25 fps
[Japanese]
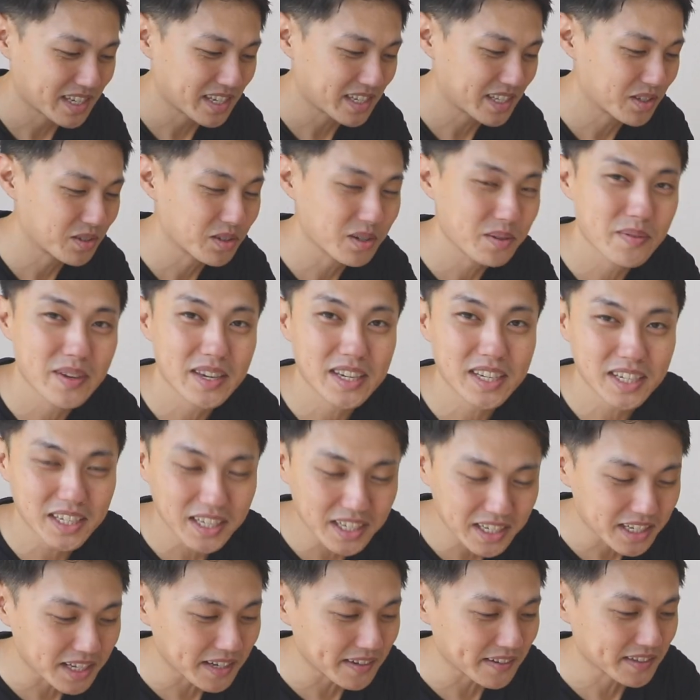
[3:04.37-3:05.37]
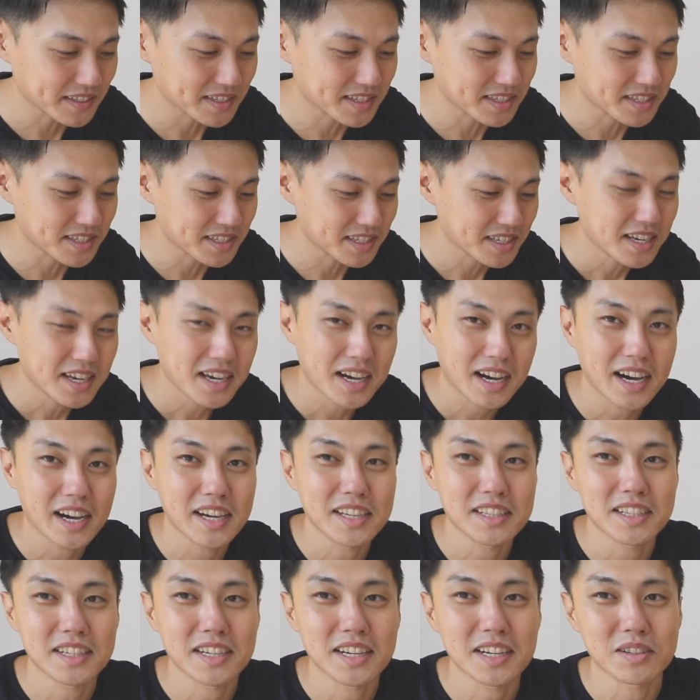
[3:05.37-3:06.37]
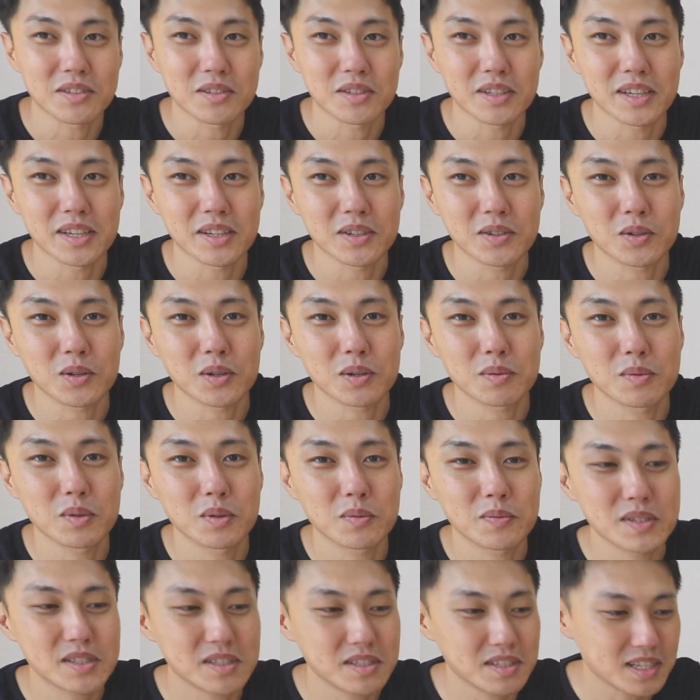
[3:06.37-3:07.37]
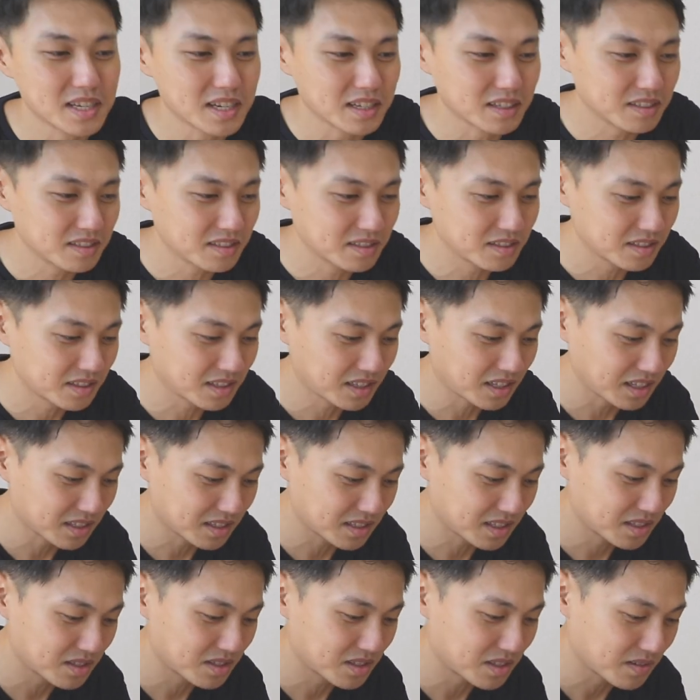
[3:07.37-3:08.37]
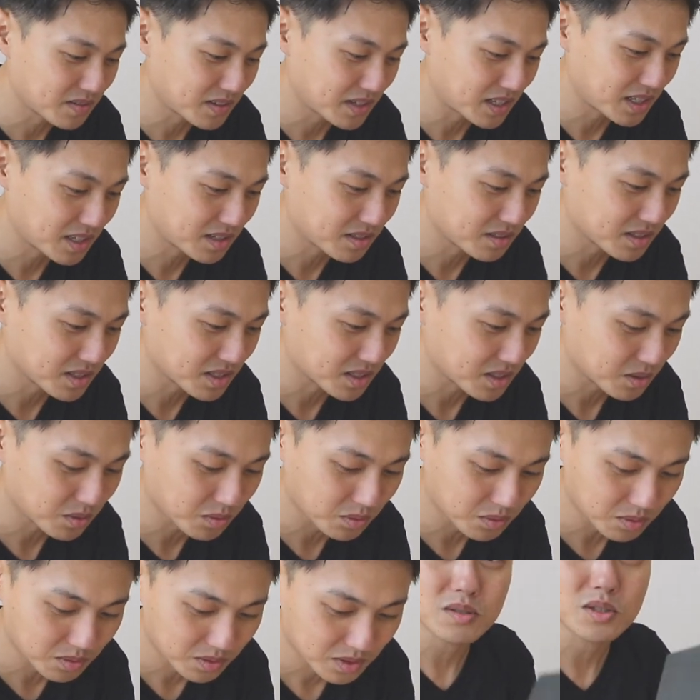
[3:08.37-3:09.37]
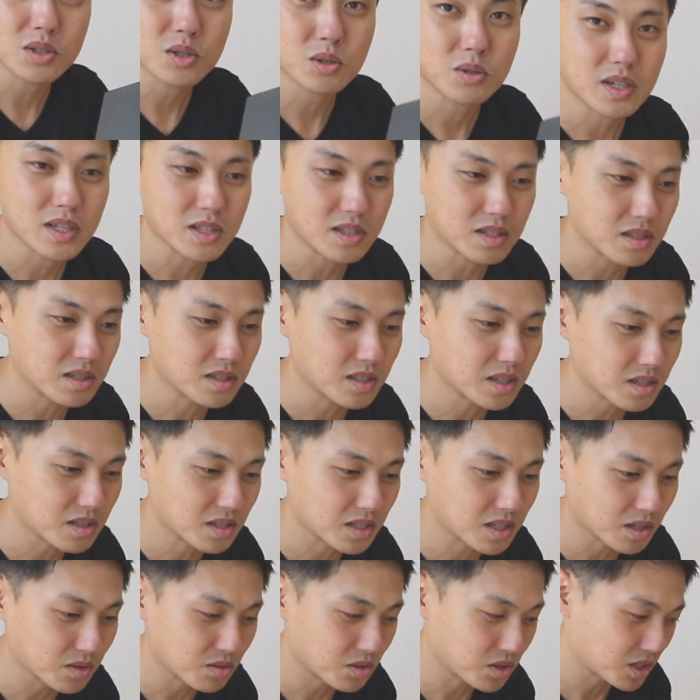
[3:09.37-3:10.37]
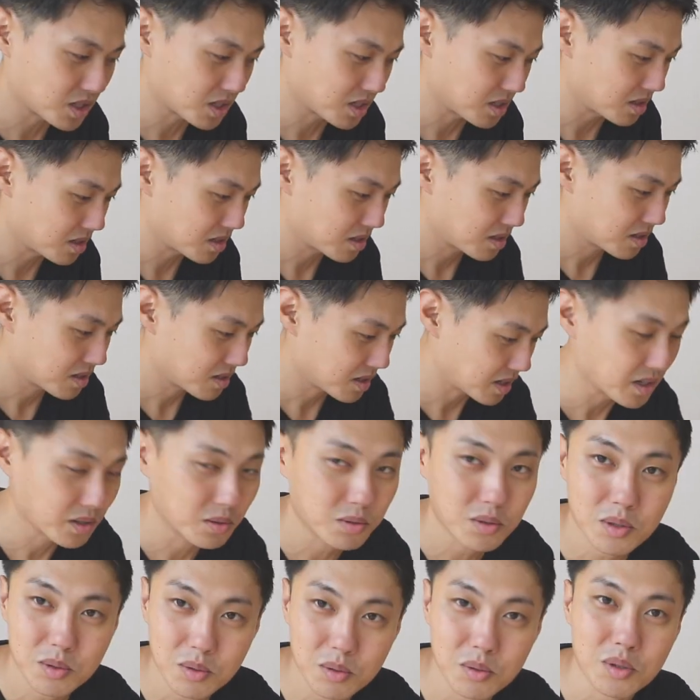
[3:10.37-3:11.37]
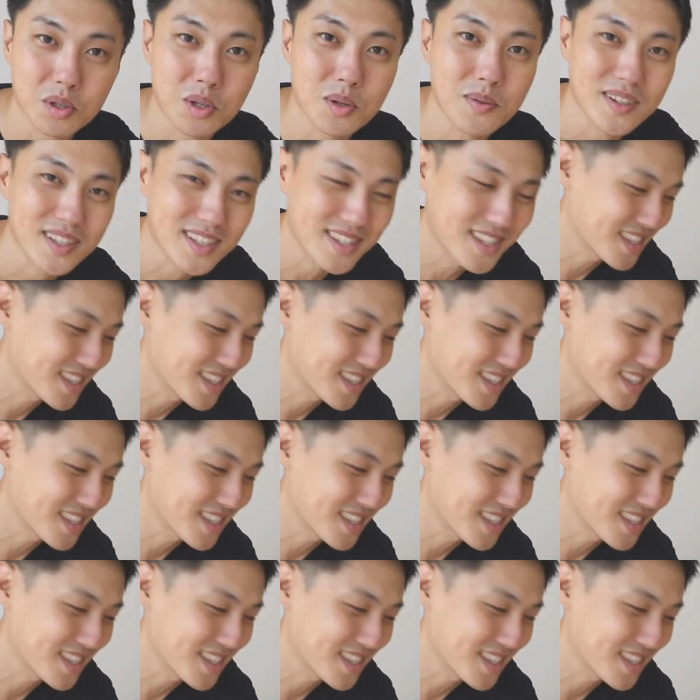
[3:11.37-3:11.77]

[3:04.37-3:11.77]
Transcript: 最近これめっきり革靴履いてないのでこれも別に役立たずではあるんですけど将来絶対使うし、はい、これ取ってきま